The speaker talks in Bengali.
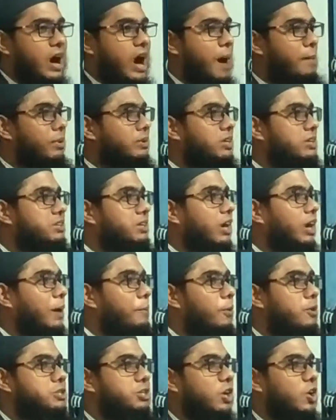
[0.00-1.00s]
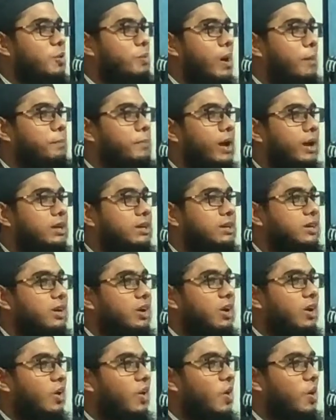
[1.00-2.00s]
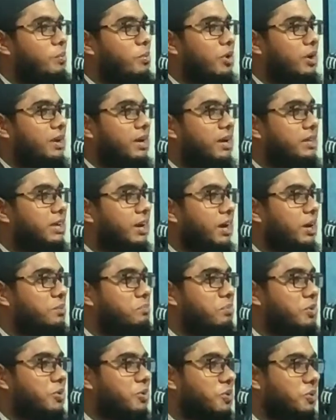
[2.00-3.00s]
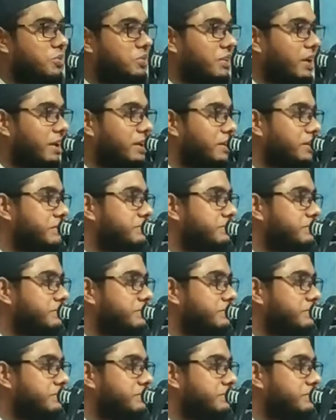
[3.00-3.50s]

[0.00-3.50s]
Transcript: আমাদের টাকা পয়সার অভাব নাই খবর নিয়ে দেখেন বরকত নাই